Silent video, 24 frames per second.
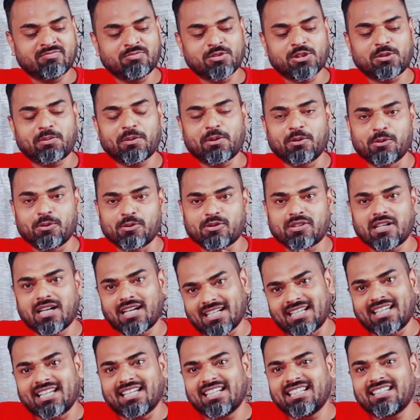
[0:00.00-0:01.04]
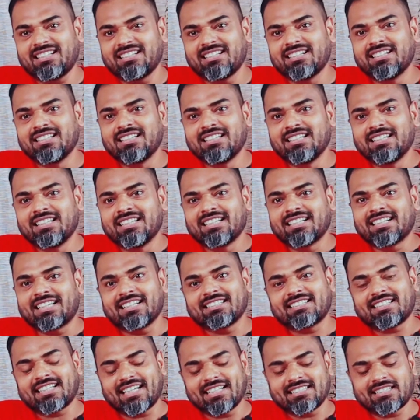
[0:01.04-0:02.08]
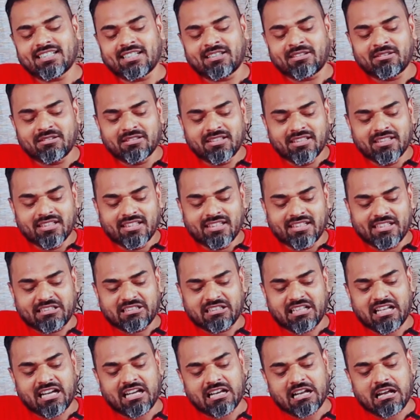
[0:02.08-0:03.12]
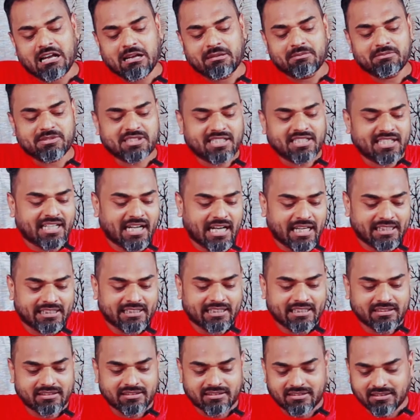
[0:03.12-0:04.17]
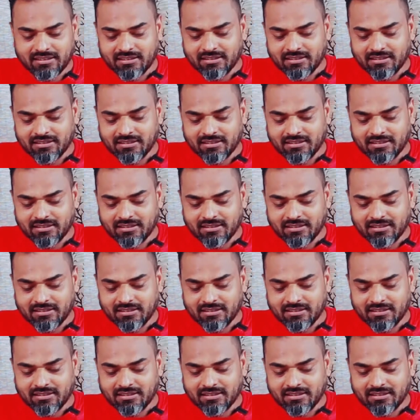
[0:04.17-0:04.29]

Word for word: मुझ पर गुस्सा आ गया नहीं कैसे कैसे इतना आराम से खा लिया